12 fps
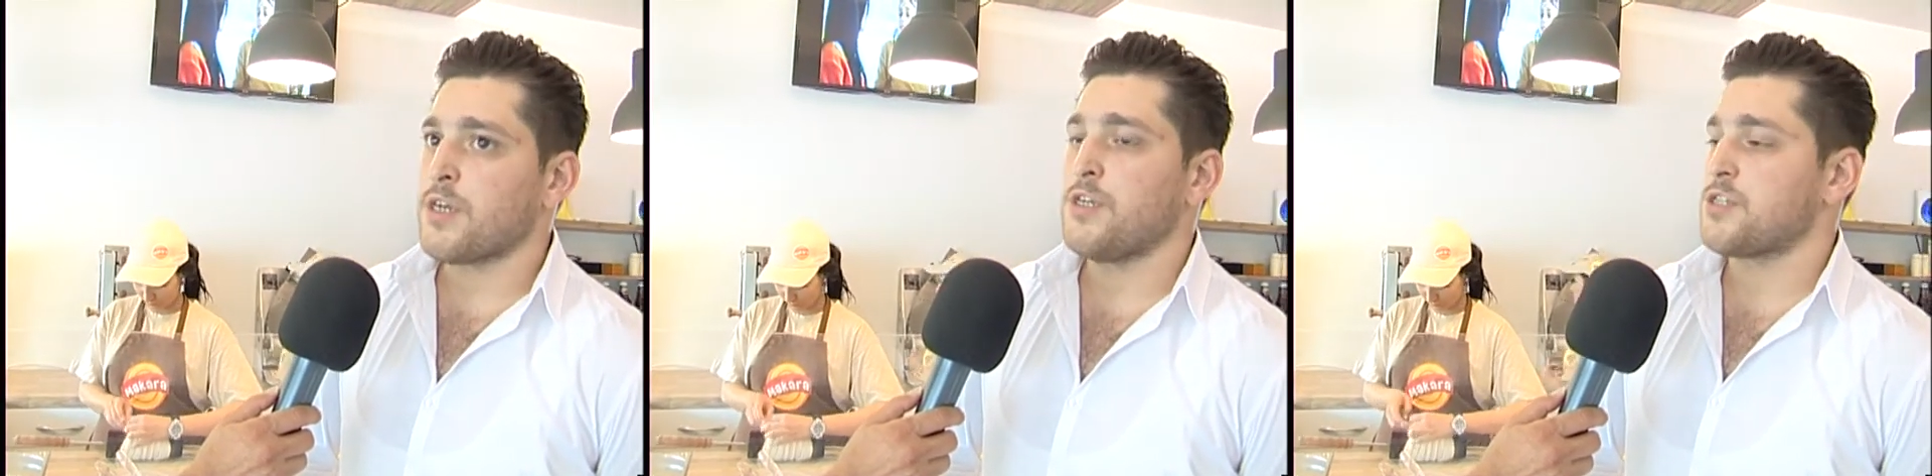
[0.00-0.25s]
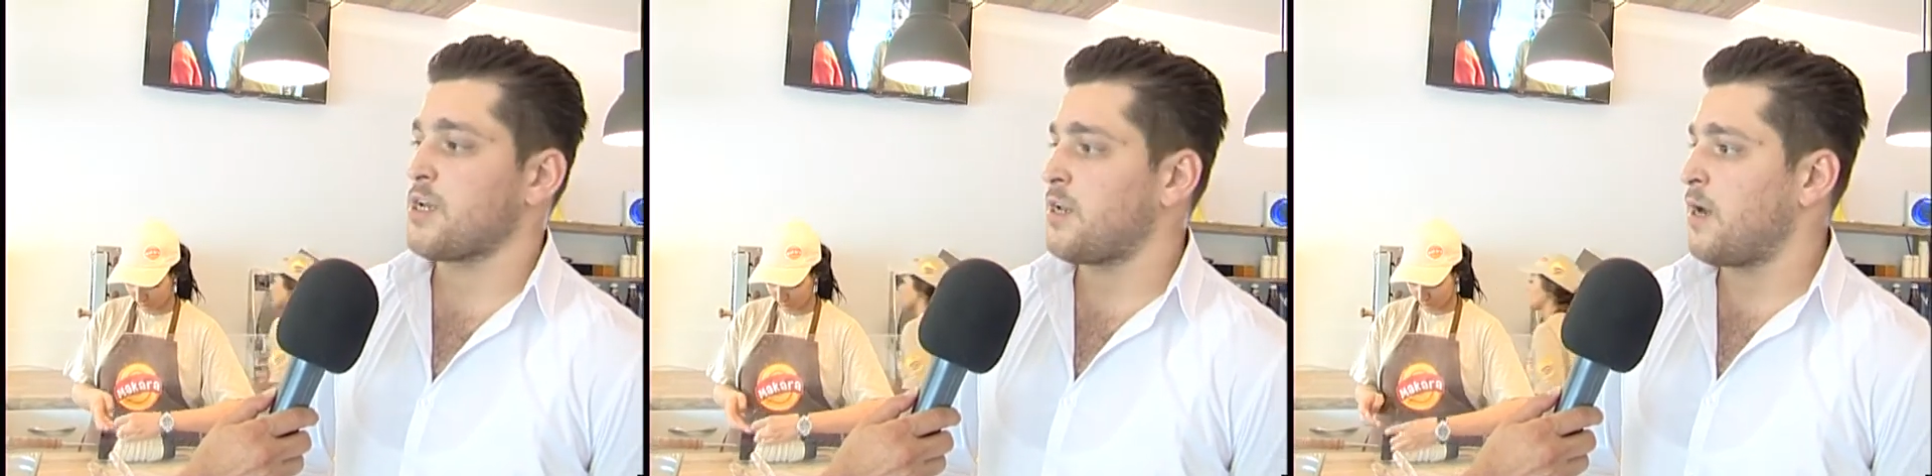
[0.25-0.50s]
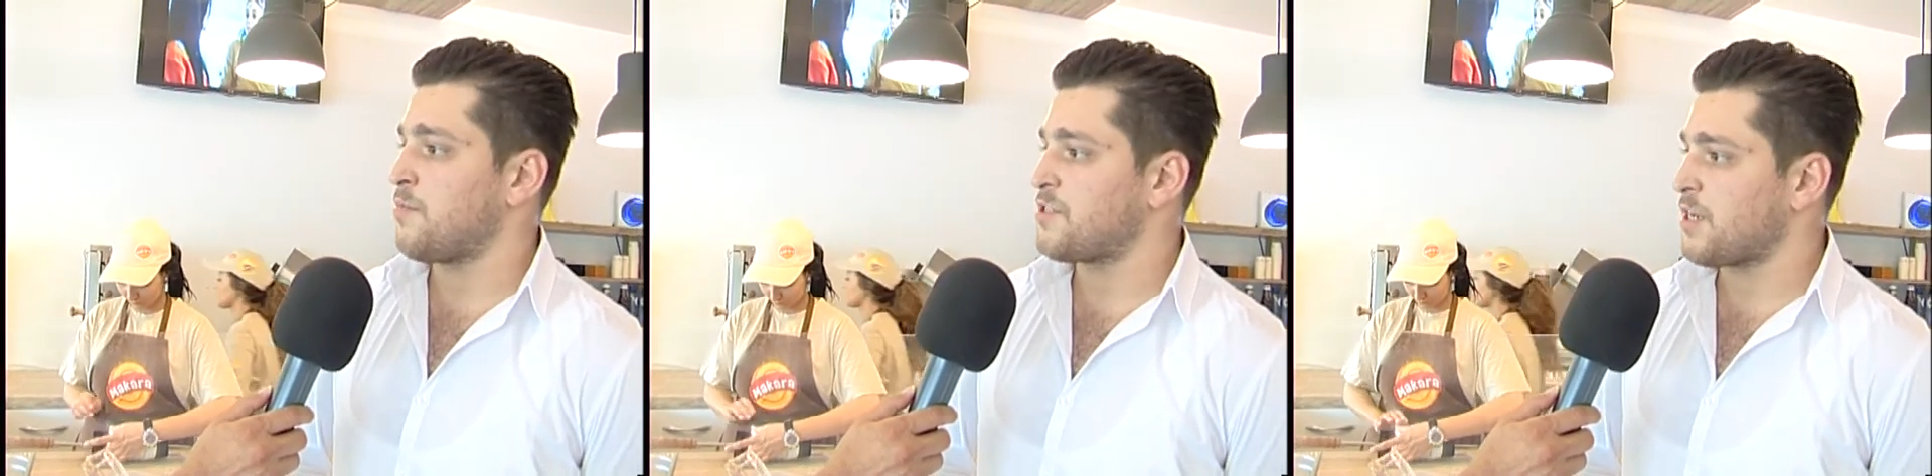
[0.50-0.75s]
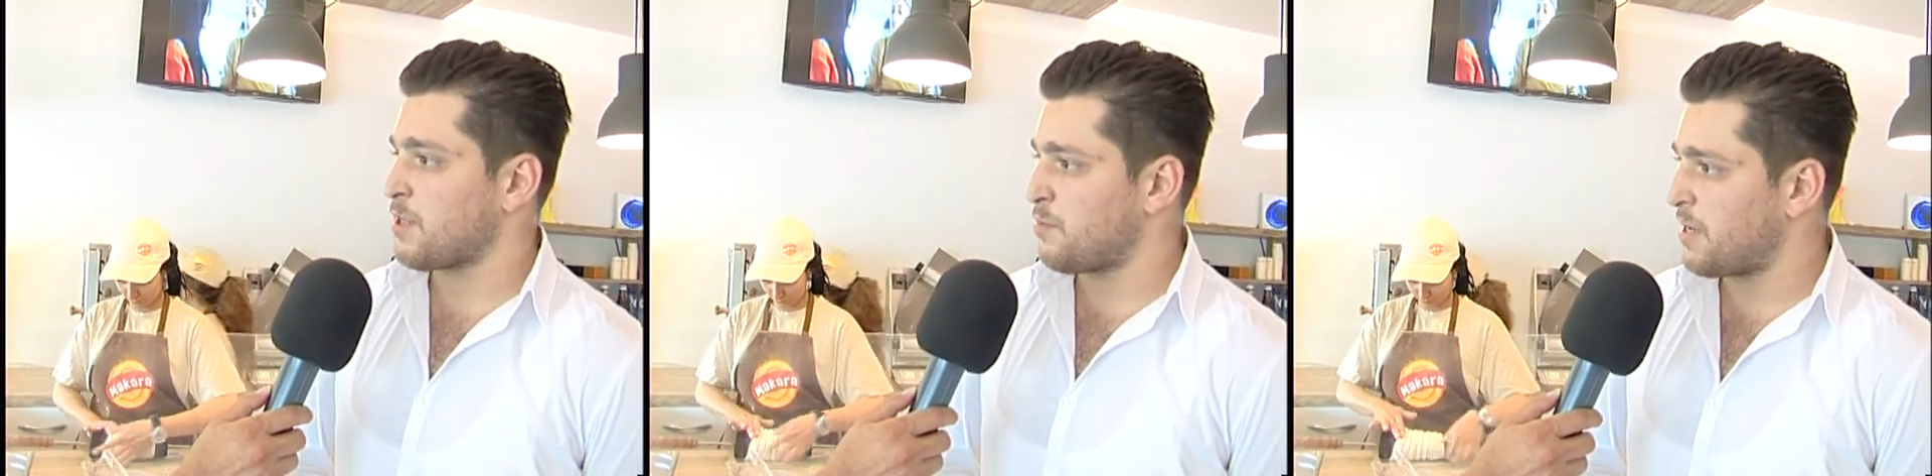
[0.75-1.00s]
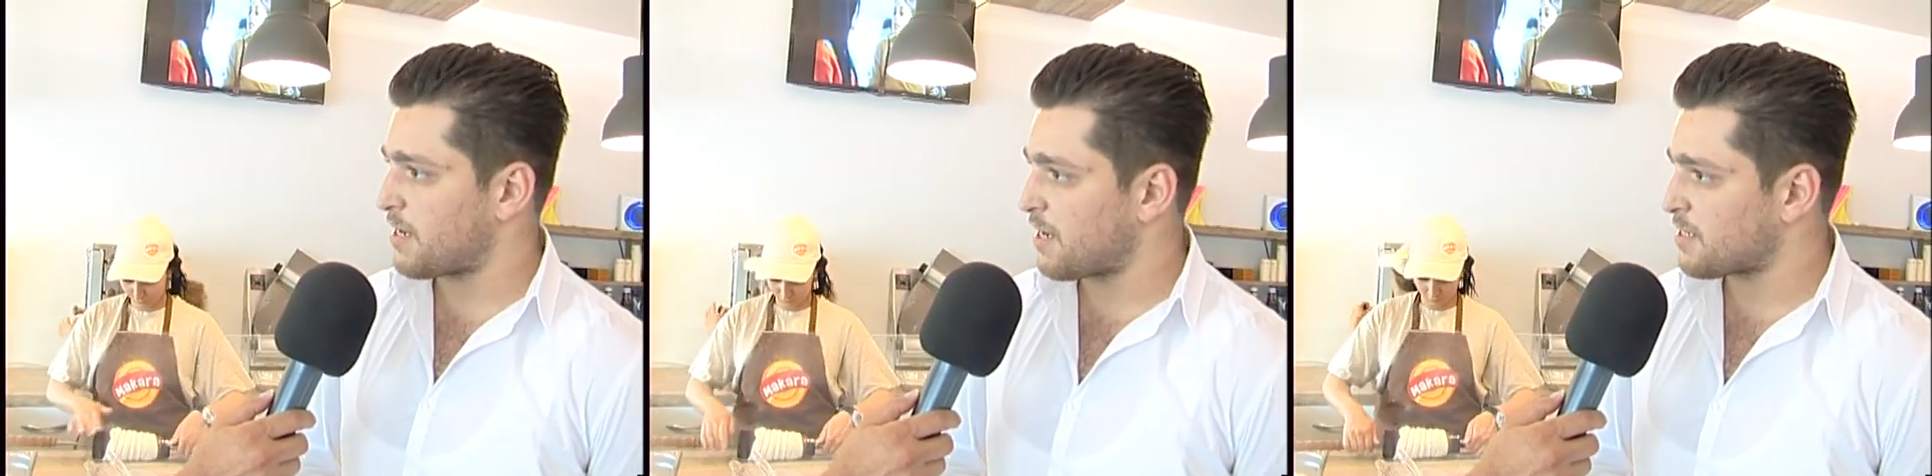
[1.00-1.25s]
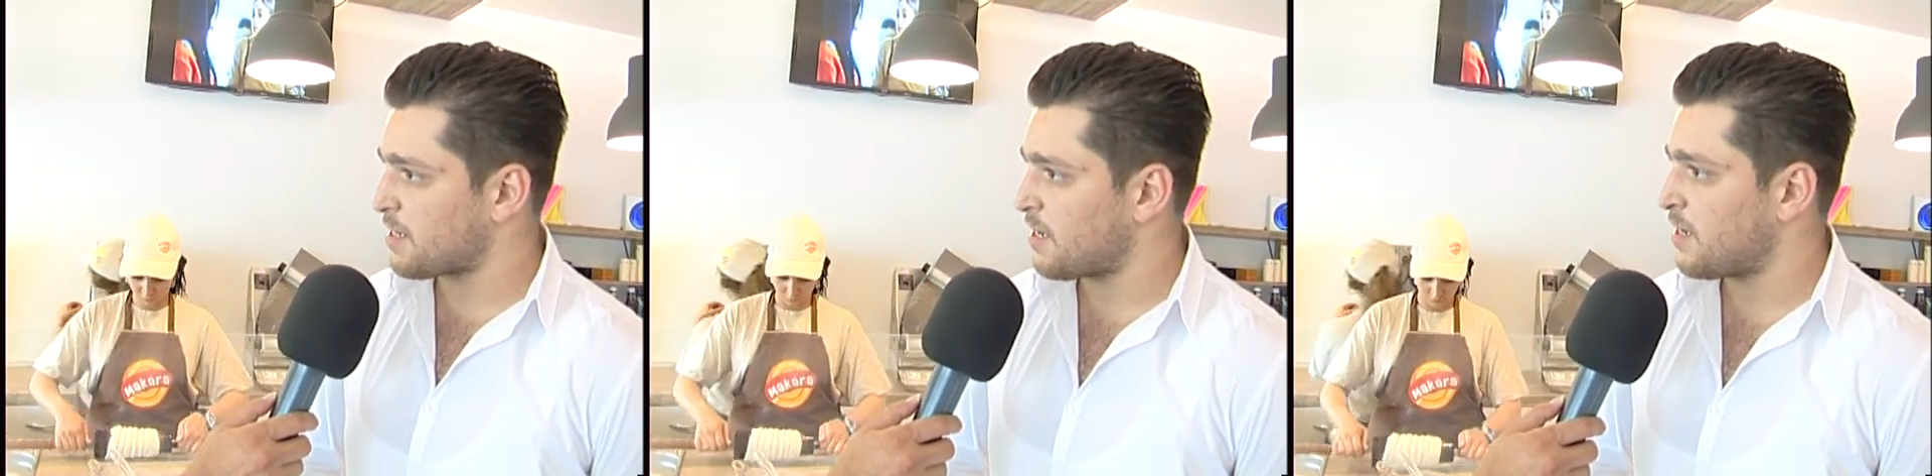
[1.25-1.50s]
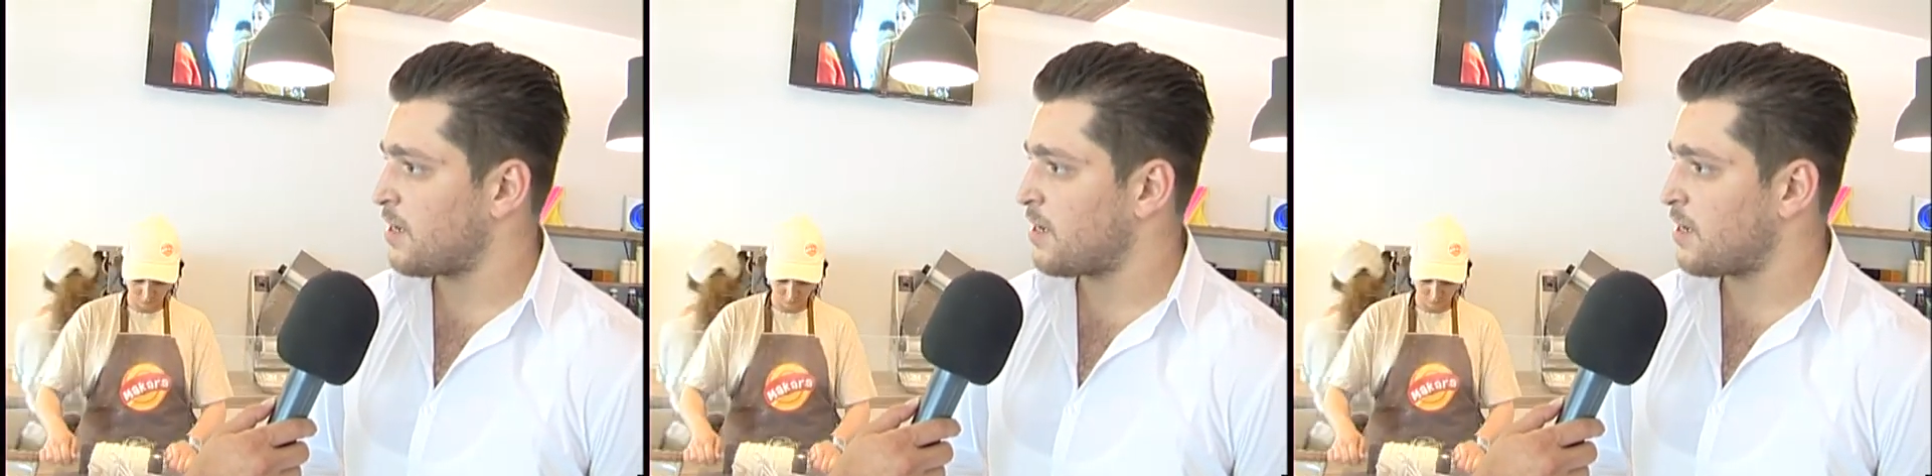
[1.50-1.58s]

inşallah Amsterdam merkezine,